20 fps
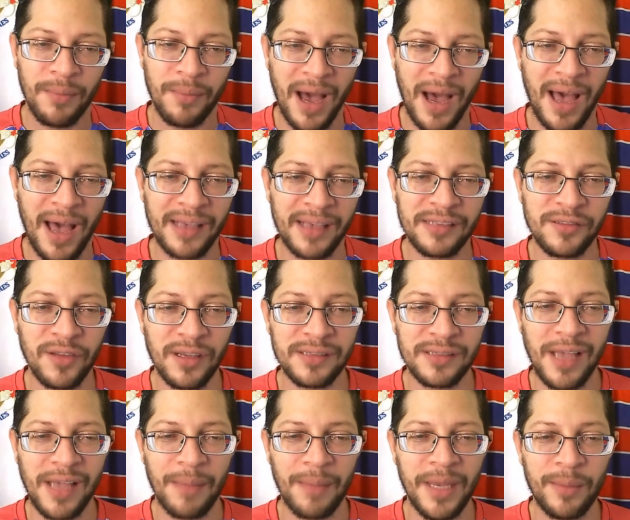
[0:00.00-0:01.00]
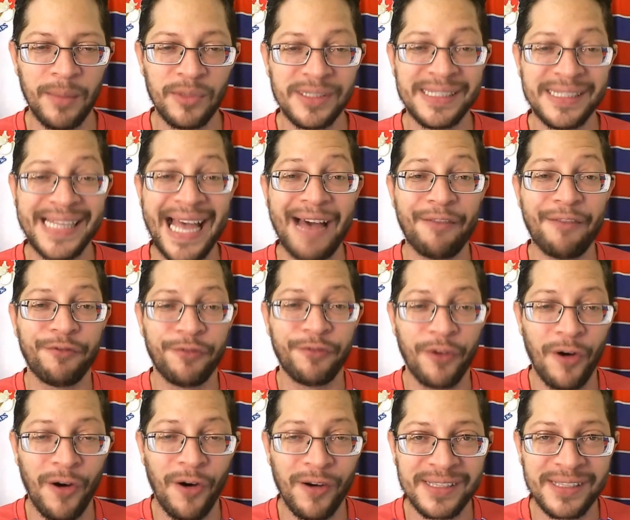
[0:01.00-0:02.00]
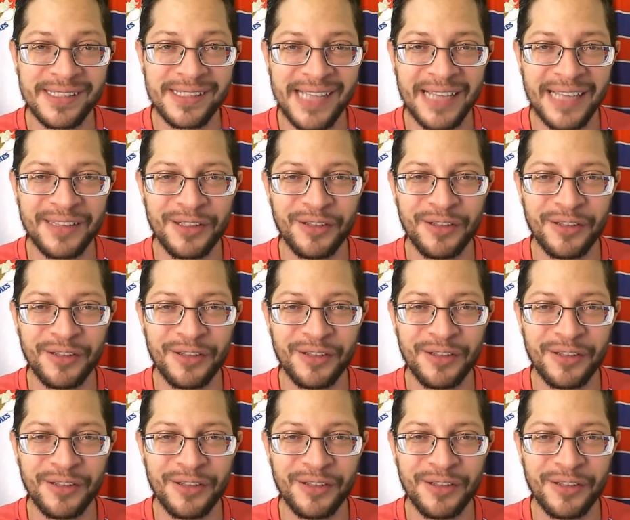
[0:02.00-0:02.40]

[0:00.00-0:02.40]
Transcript: Mas nós sabemos da força